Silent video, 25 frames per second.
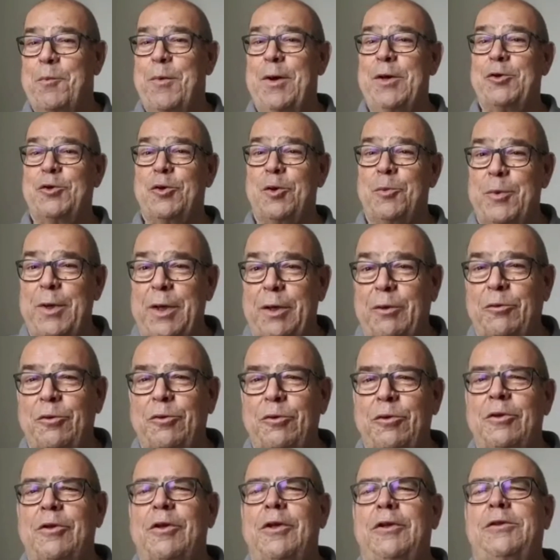Mas,
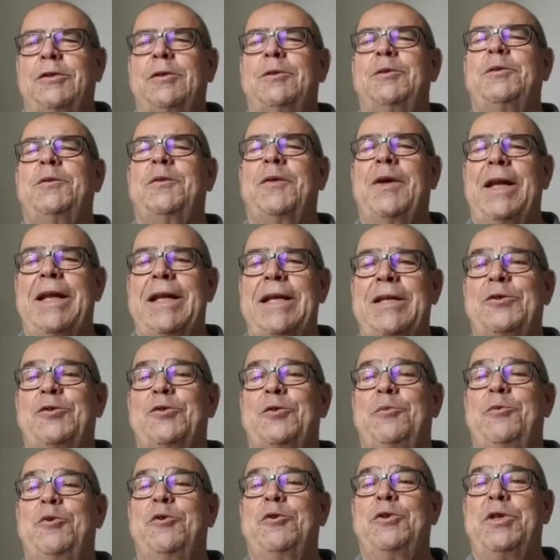sobretudo, nós vamos falar
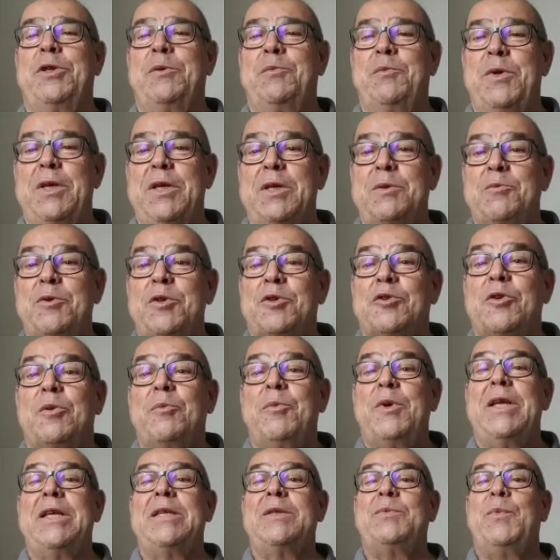sobre otimismo e
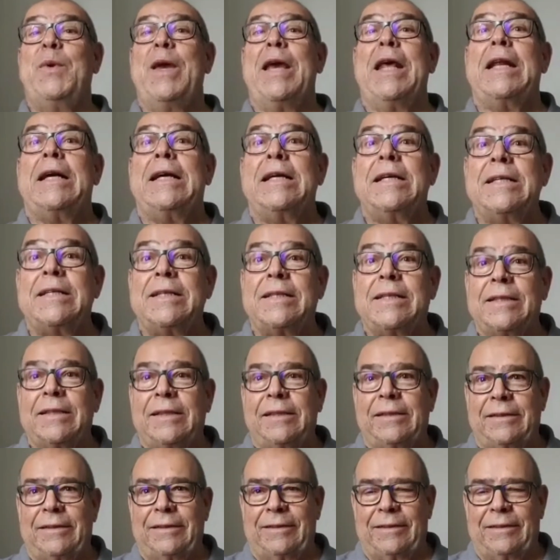sobre esperança.